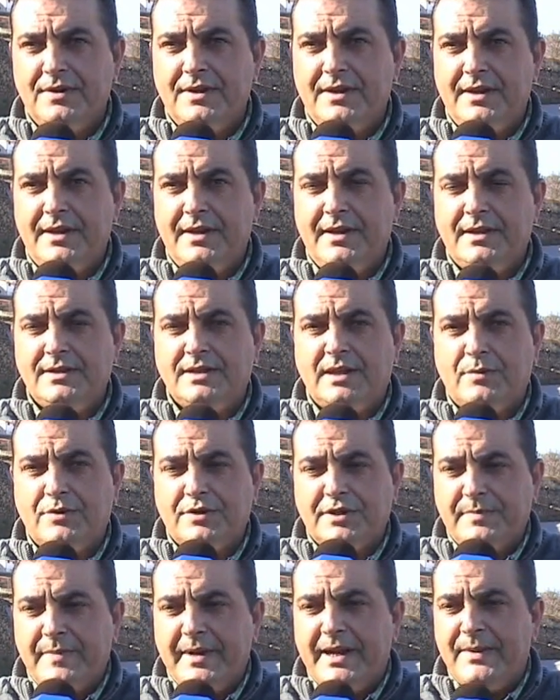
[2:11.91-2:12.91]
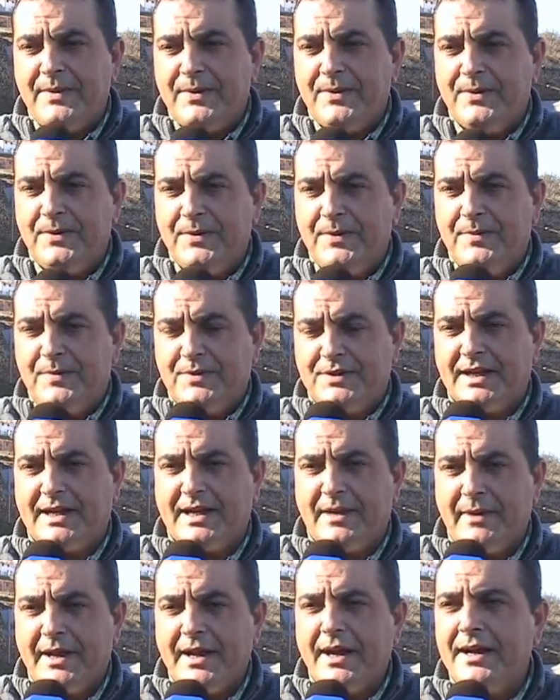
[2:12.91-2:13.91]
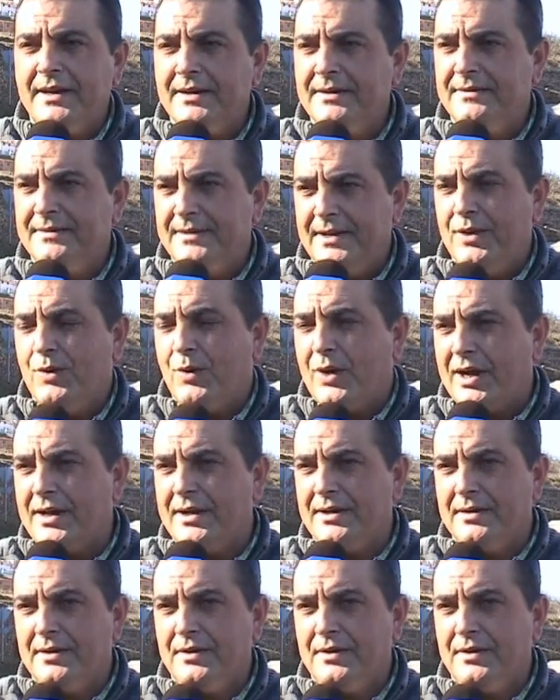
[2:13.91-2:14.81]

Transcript: Eh, estamos esperando pues a que vengan y lo hagan.